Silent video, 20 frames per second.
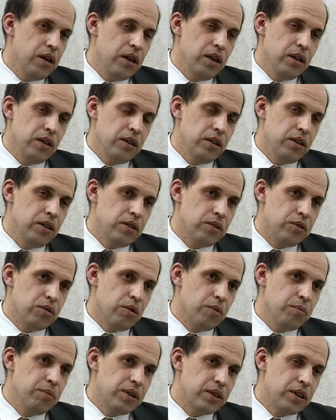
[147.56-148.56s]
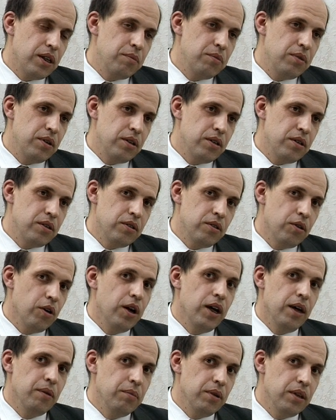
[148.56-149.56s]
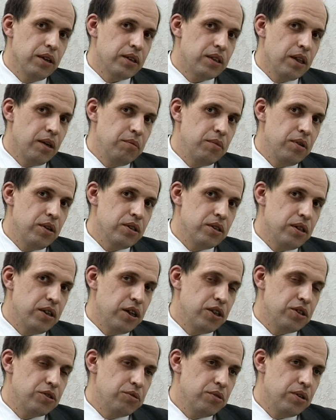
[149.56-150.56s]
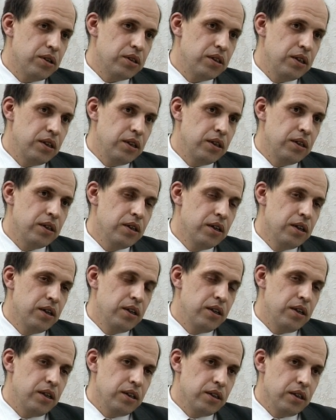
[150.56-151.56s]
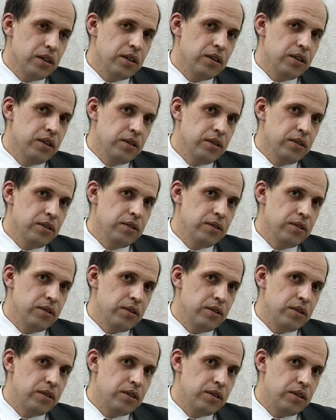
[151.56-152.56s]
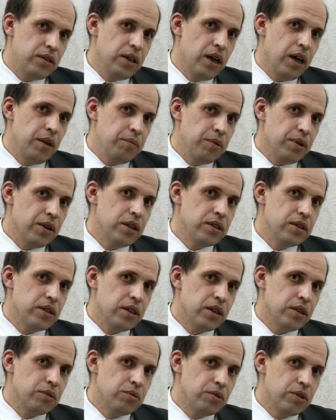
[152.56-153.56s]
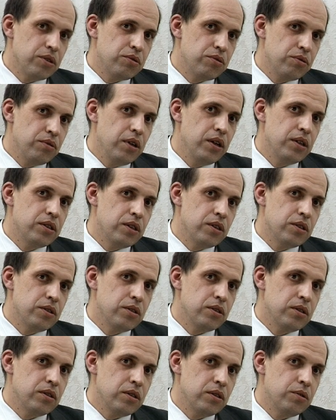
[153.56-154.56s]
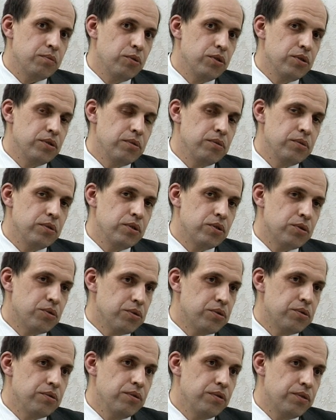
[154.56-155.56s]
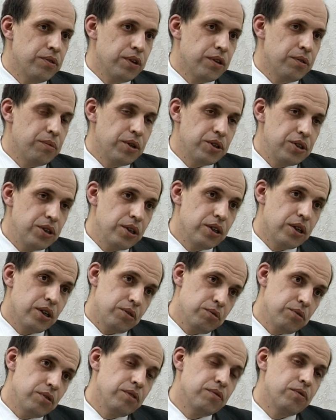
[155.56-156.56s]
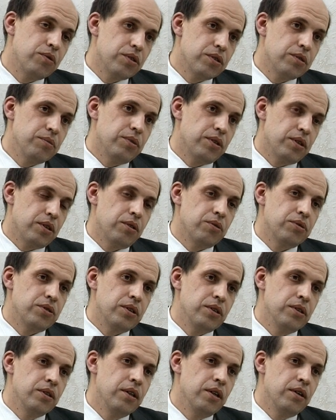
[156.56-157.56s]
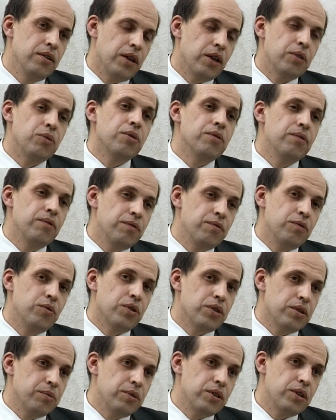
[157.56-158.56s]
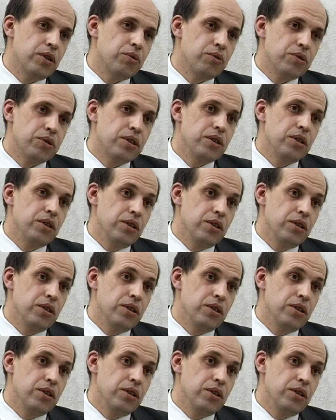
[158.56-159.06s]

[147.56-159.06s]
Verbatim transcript: э, тромбоктомии, эмболоктомии из легочной артерии. Это э, та операция, которая осуществляется с использованием искусственного кровообращения, которая в городе Магнитогорске, которого в городе Магнитогорске